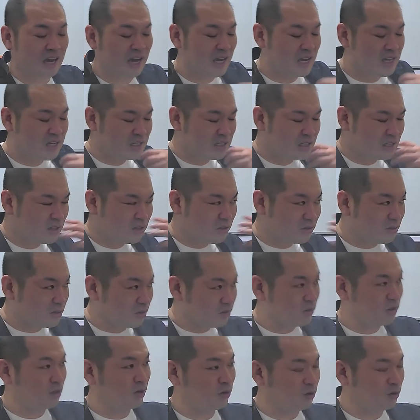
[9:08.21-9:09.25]
相手の言っ
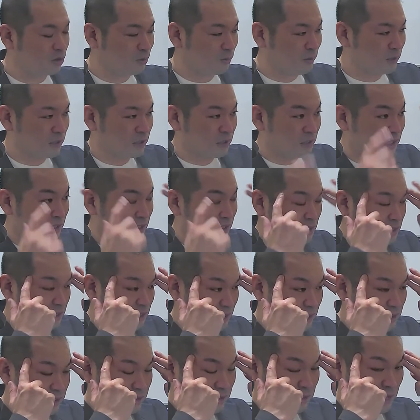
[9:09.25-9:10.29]
た言葉だけにひ
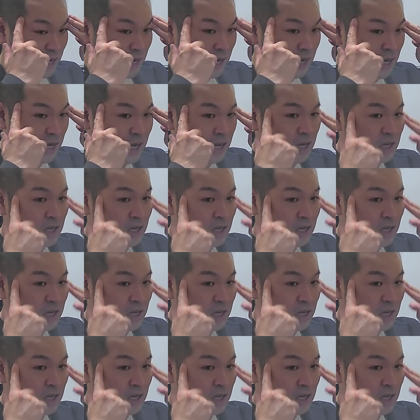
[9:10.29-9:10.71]
たすら